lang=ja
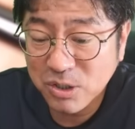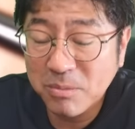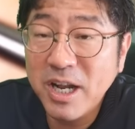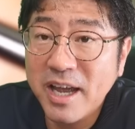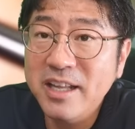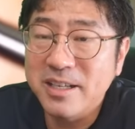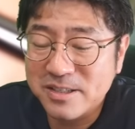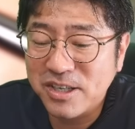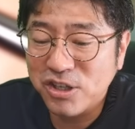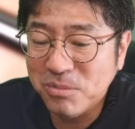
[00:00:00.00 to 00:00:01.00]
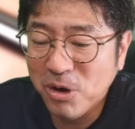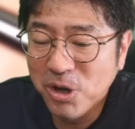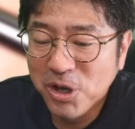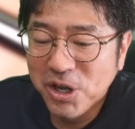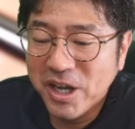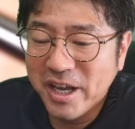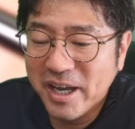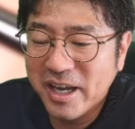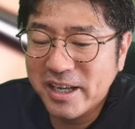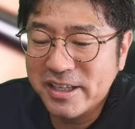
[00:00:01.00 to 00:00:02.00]
しょうもない絵ですけども、
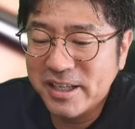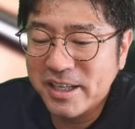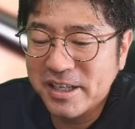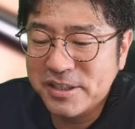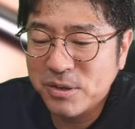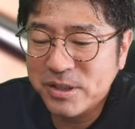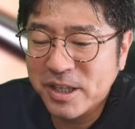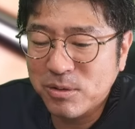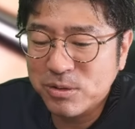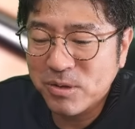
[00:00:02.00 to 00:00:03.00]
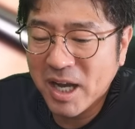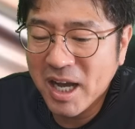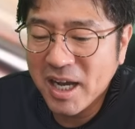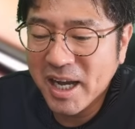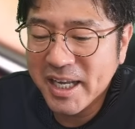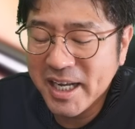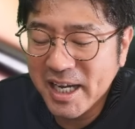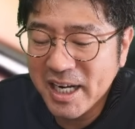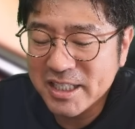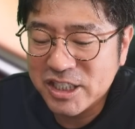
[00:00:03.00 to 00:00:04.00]
そういったことを考え
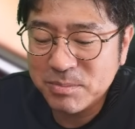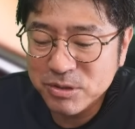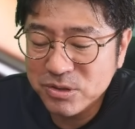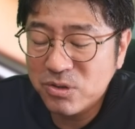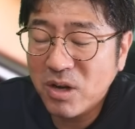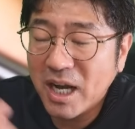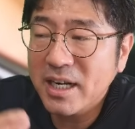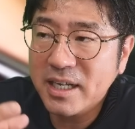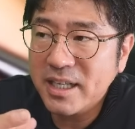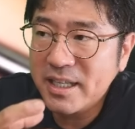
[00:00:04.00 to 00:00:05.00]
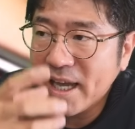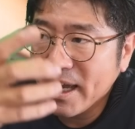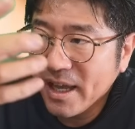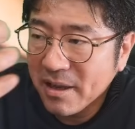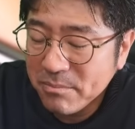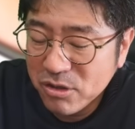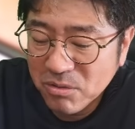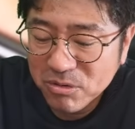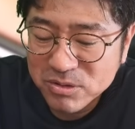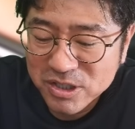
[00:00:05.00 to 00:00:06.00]
ながら自分の体で身
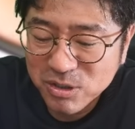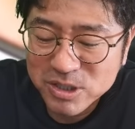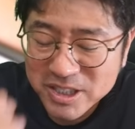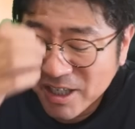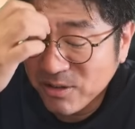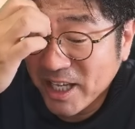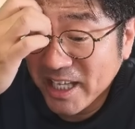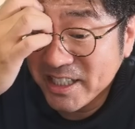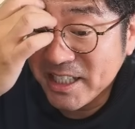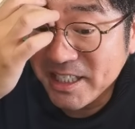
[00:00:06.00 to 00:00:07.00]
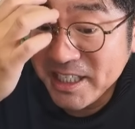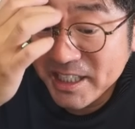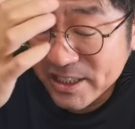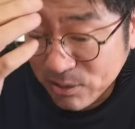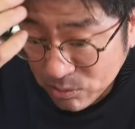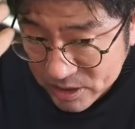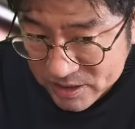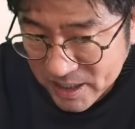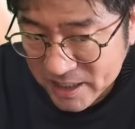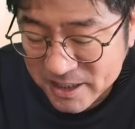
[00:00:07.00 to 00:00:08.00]
をもってそちらの現地に行って、そこで
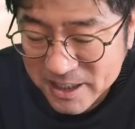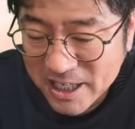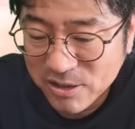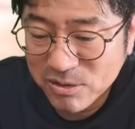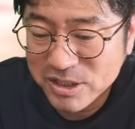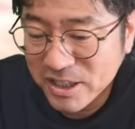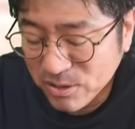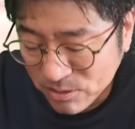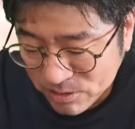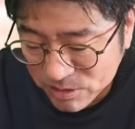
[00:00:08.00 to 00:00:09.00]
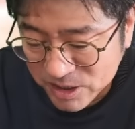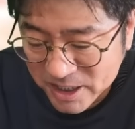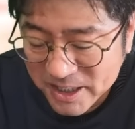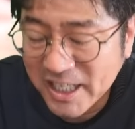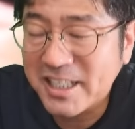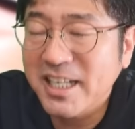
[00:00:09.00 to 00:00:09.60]
スケッチなどをして、その空気なり